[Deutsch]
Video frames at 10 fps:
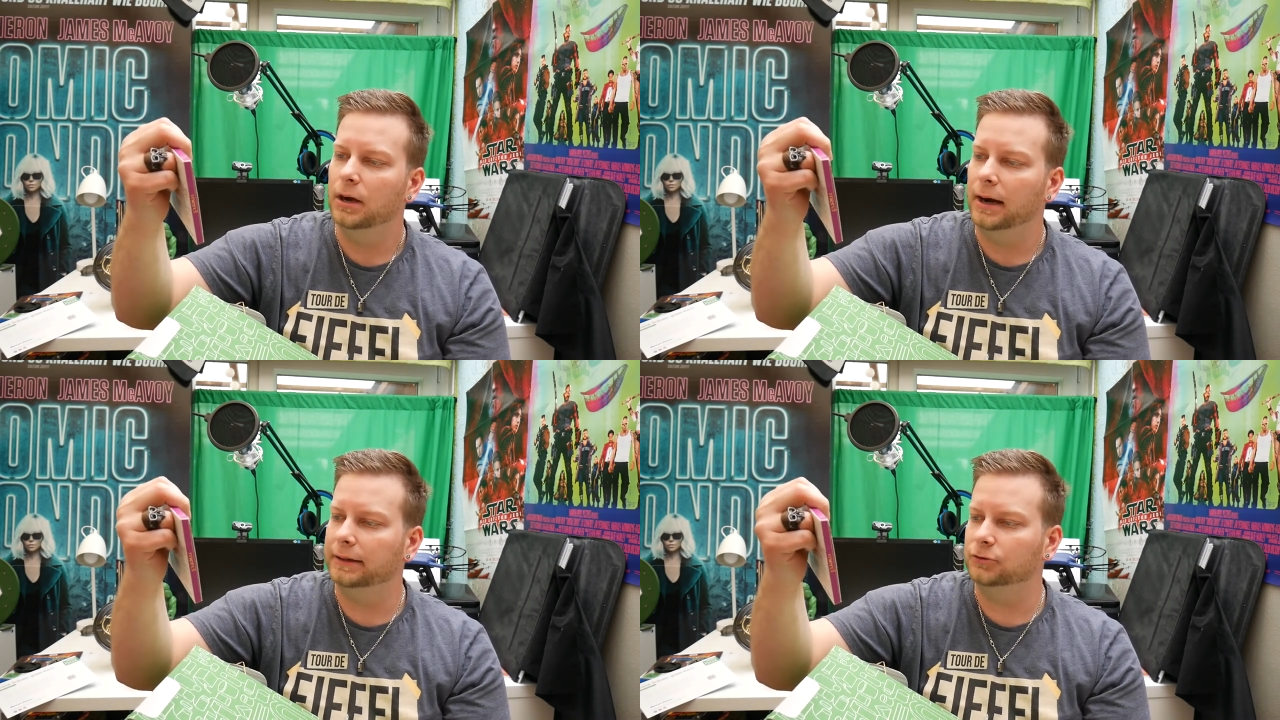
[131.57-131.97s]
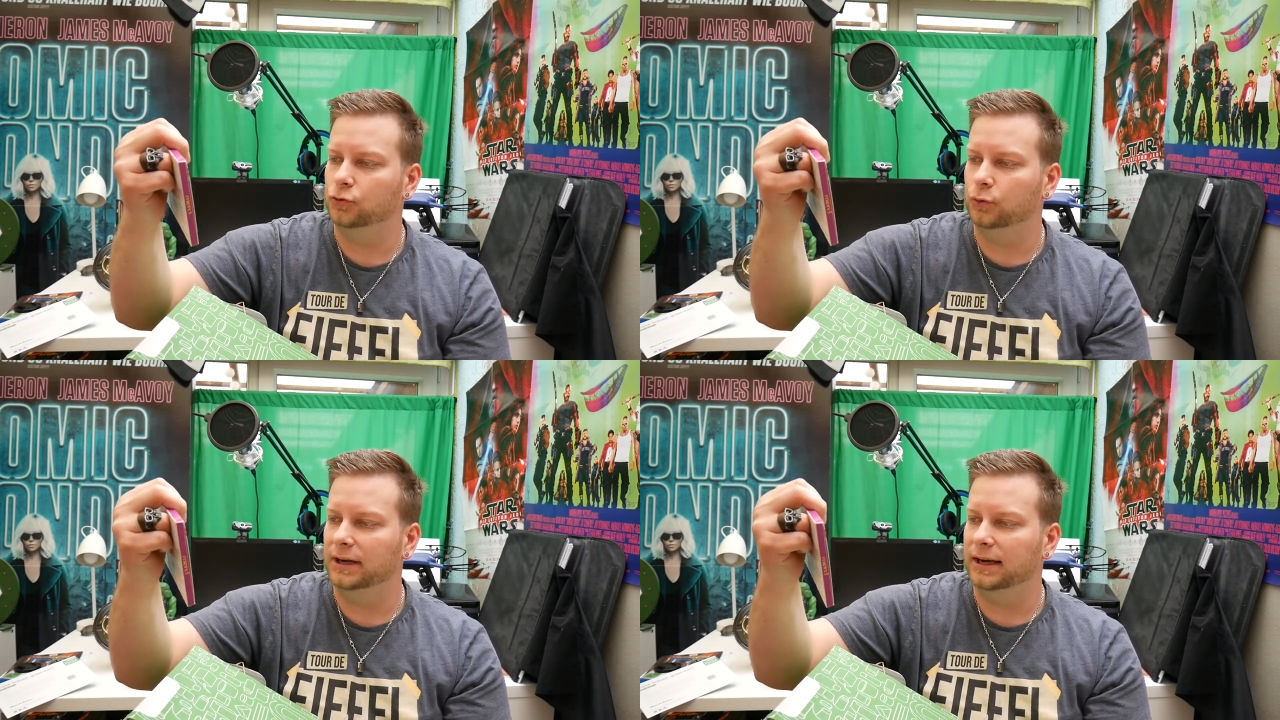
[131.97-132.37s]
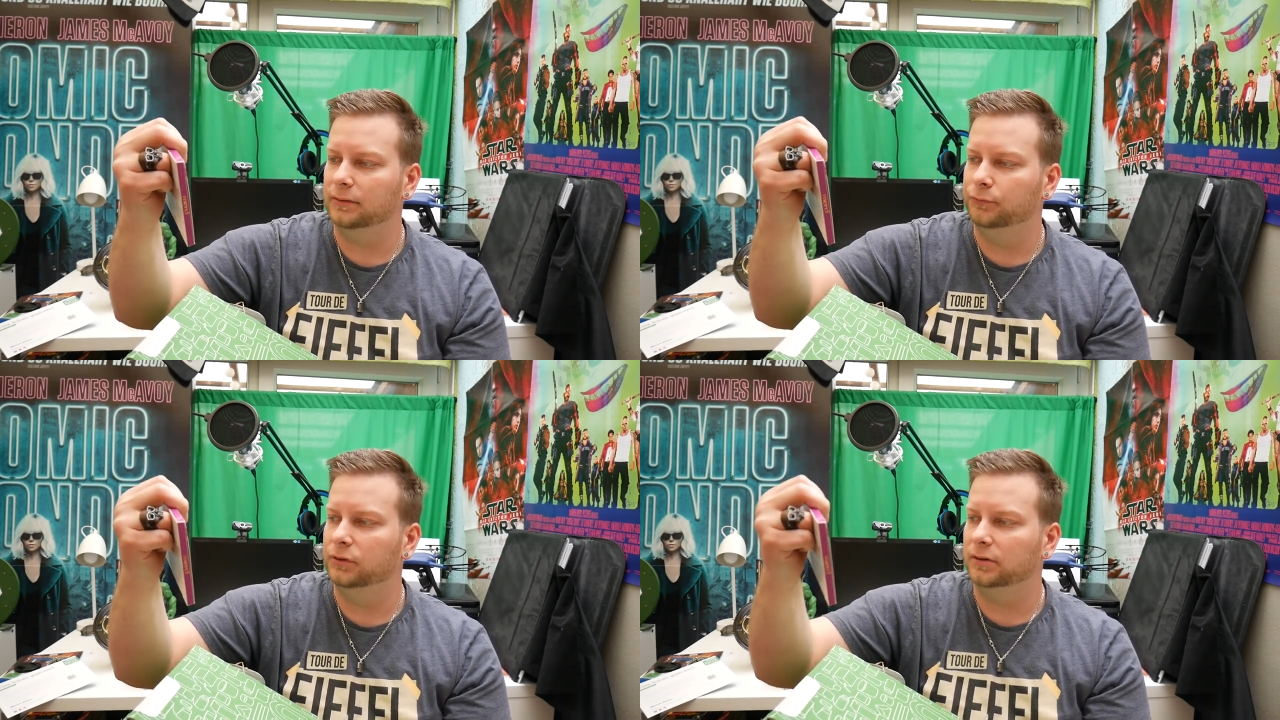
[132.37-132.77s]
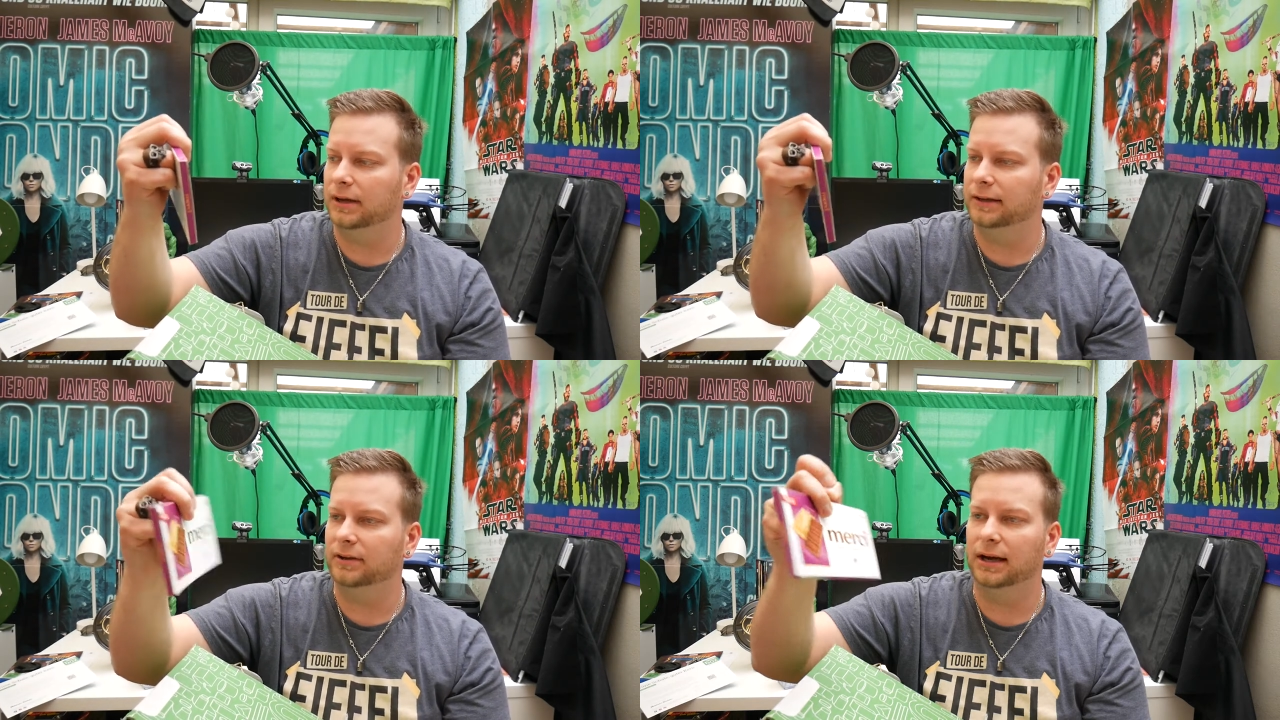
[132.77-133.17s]
Eine Schokolade in vier
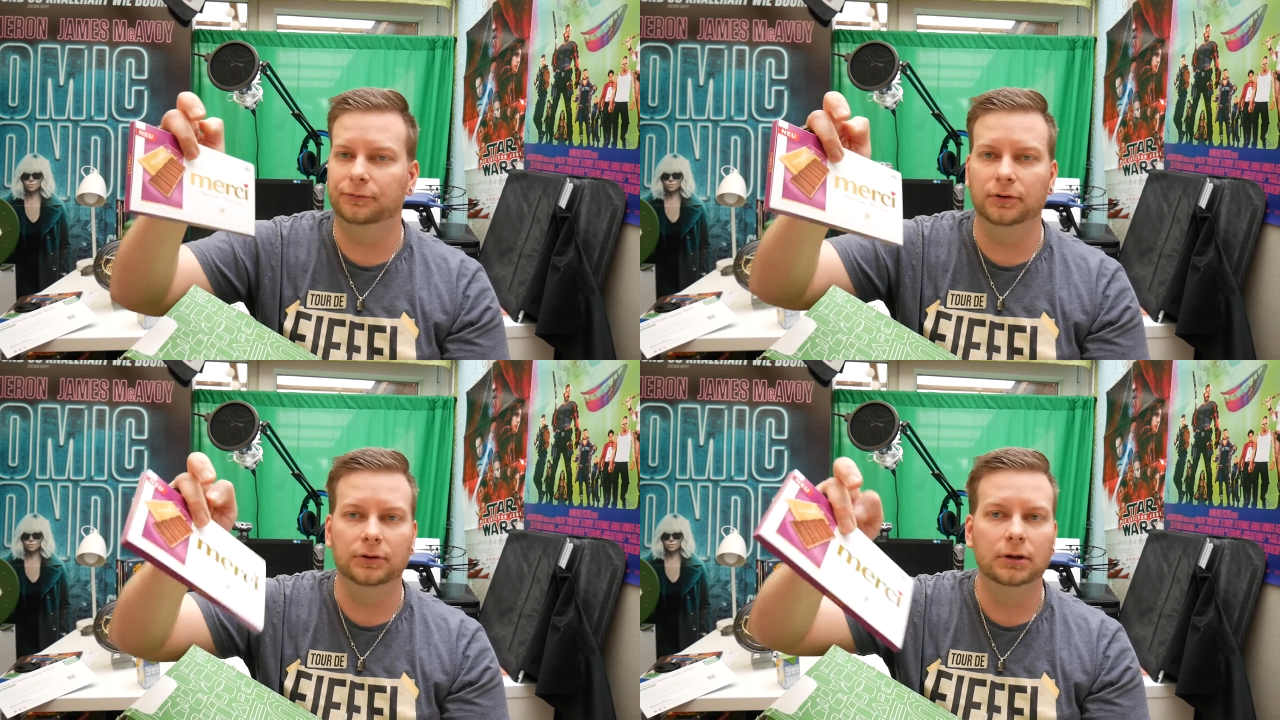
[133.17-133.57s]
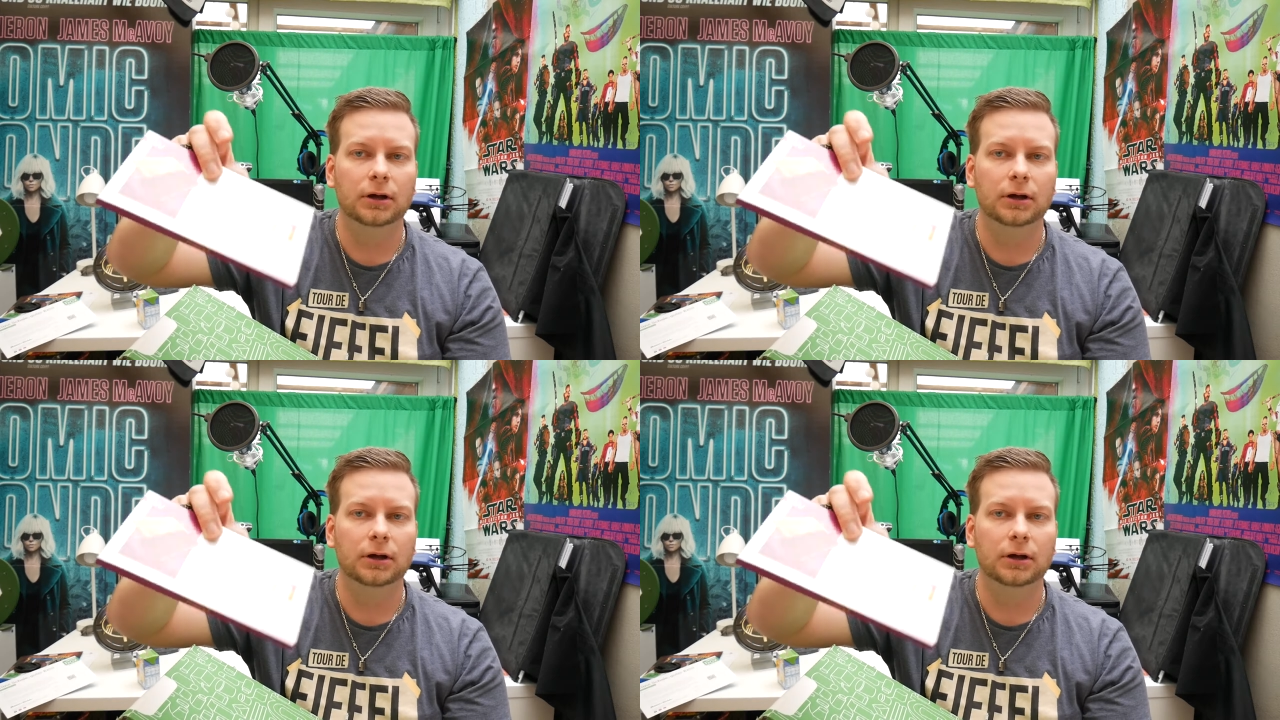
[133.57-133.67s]
kleinen Tafeln.